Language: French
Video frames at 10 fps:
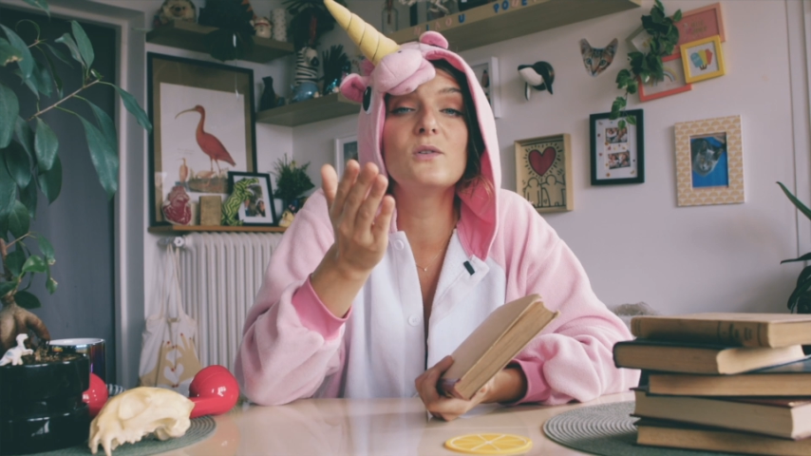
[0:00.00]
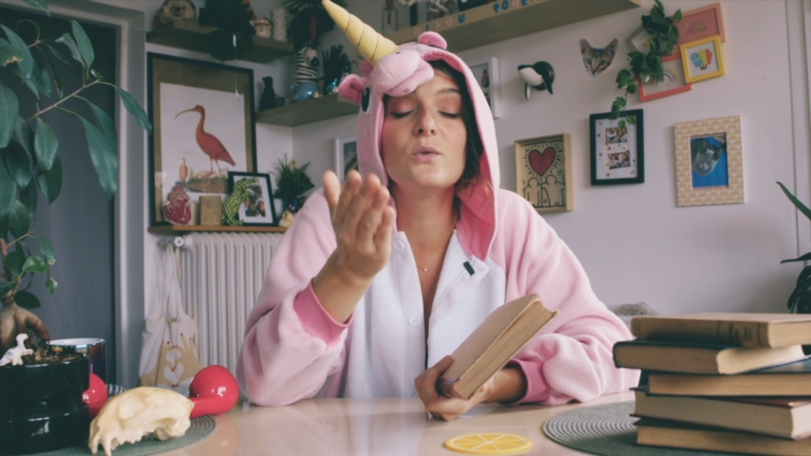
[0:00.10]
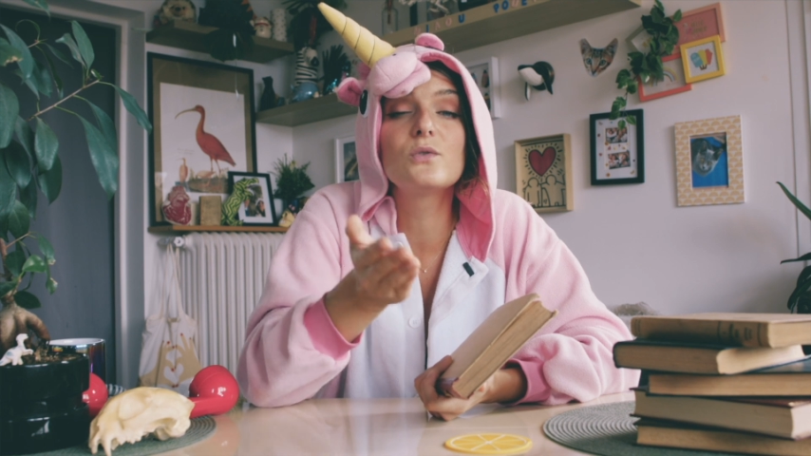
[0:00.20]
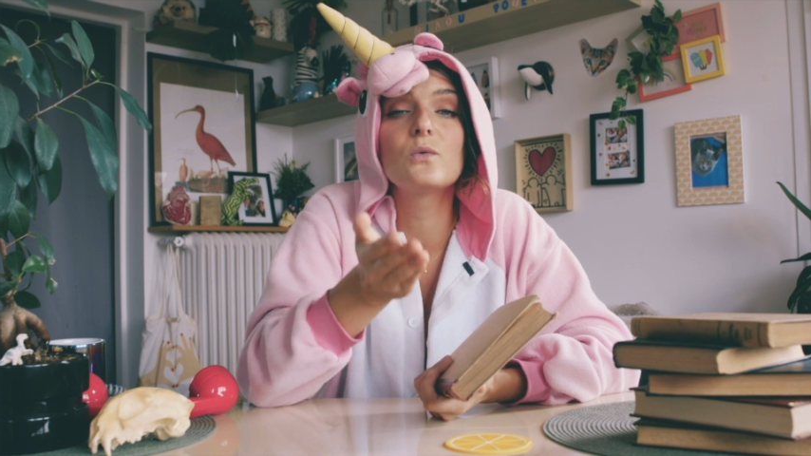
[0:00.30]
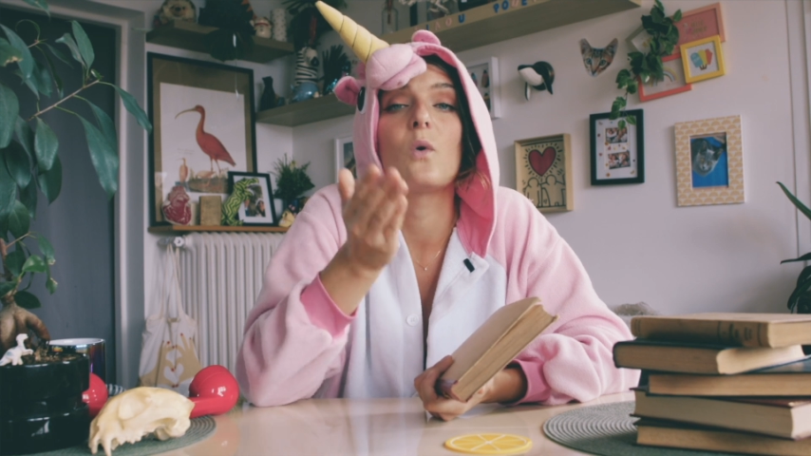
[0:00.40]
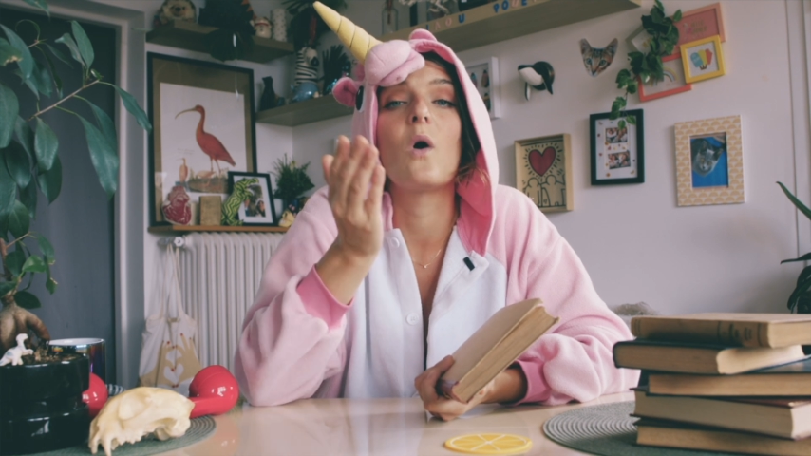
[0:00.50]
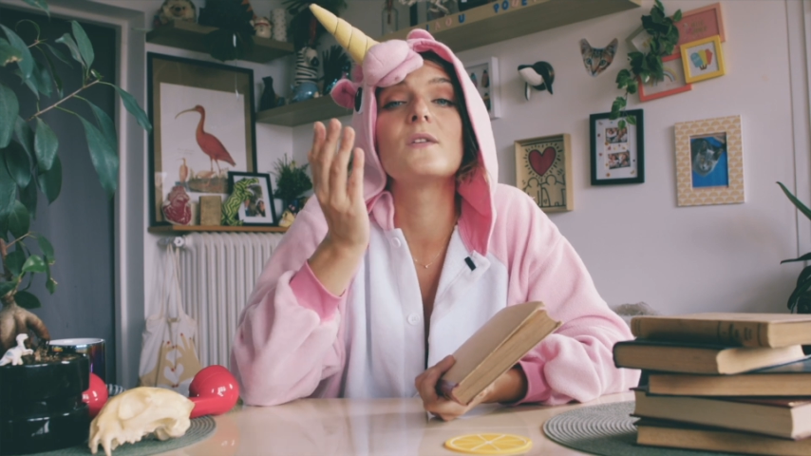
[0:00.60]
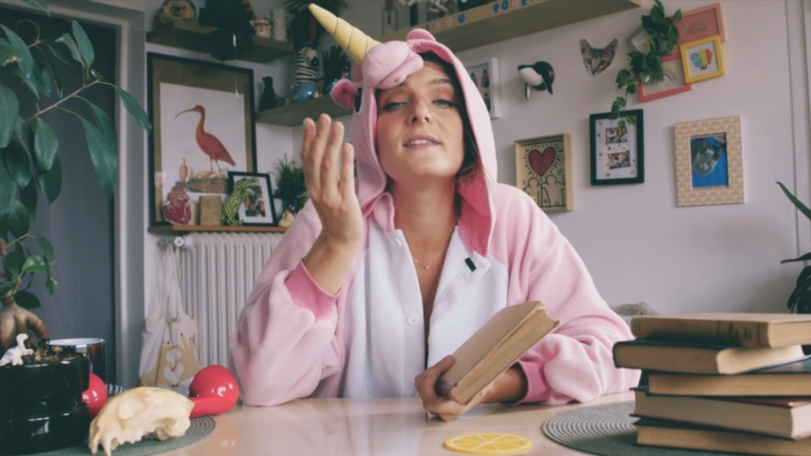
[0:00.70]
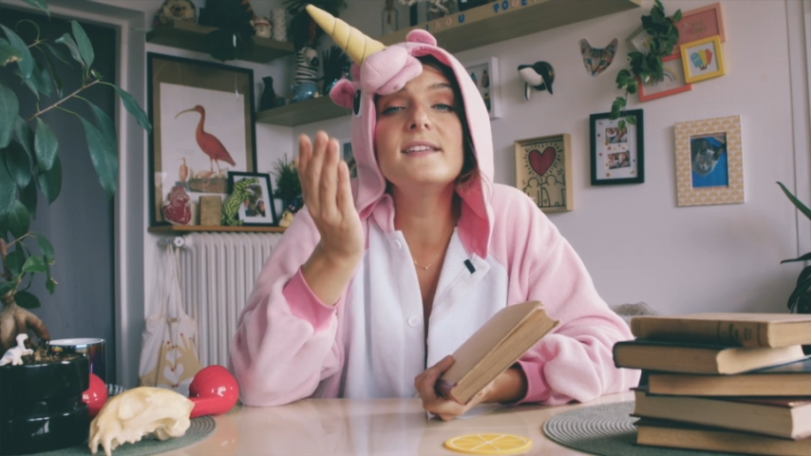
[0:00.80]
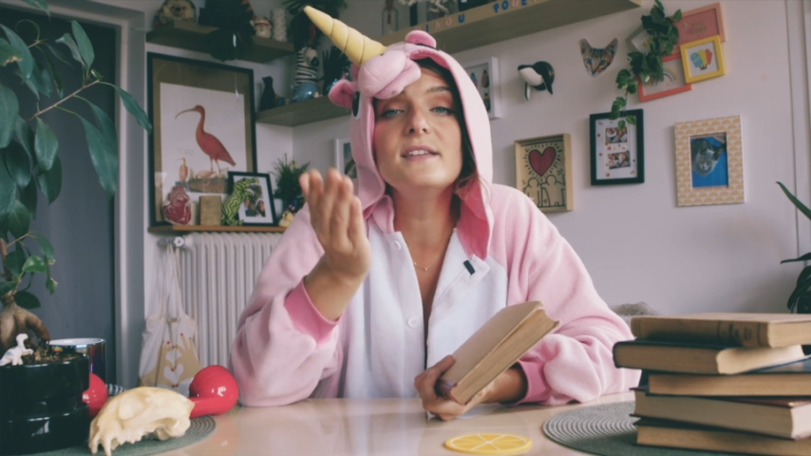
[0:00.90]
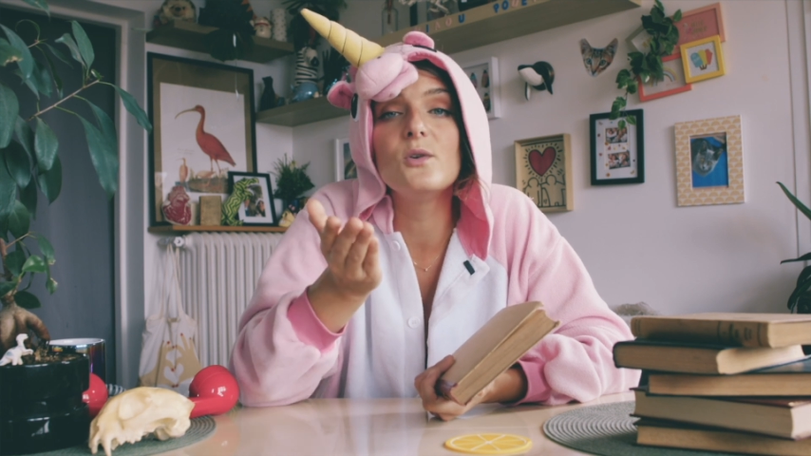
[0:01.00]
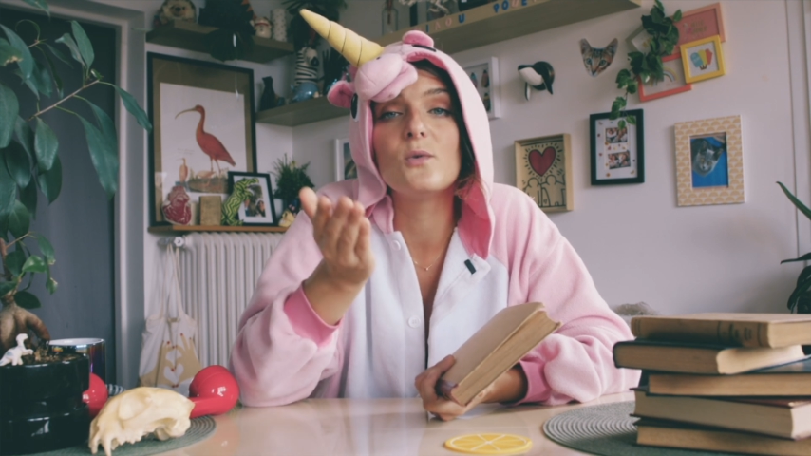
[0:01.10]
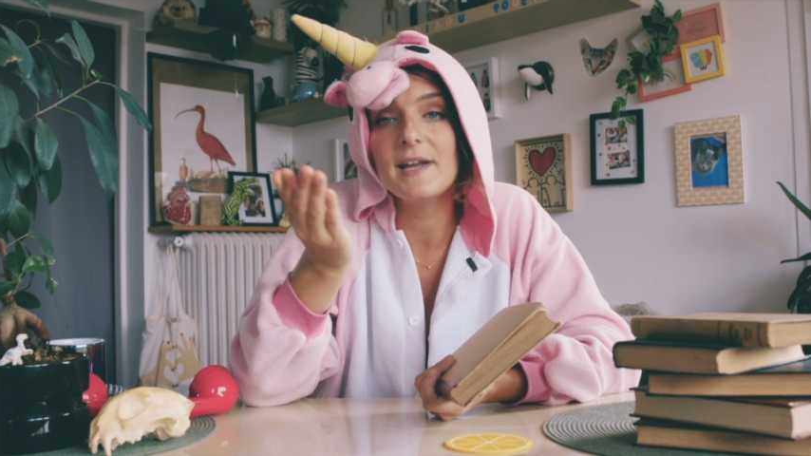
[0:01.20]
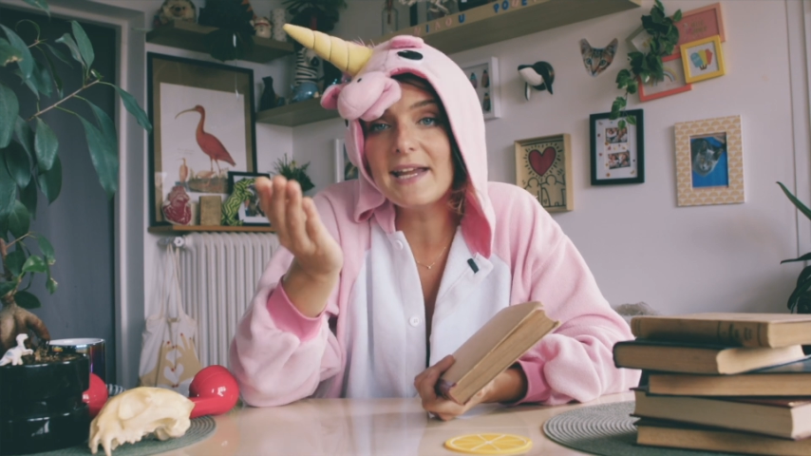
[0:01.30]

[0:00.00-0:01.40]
le son en signaux